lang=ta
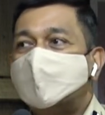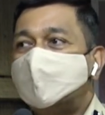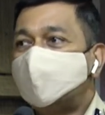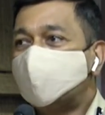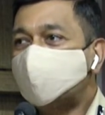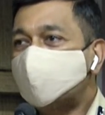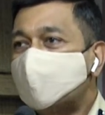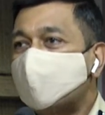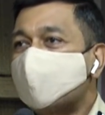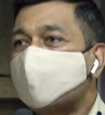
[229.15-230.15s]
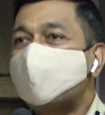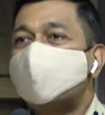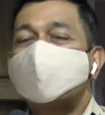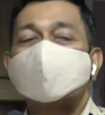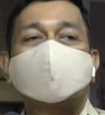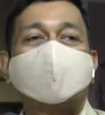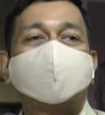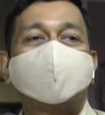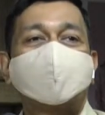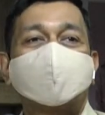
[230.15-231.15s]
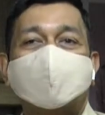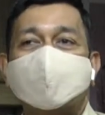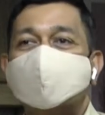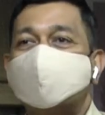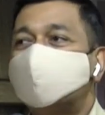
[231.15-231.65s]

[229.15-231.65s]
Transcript: you should dedicate yourself to studies.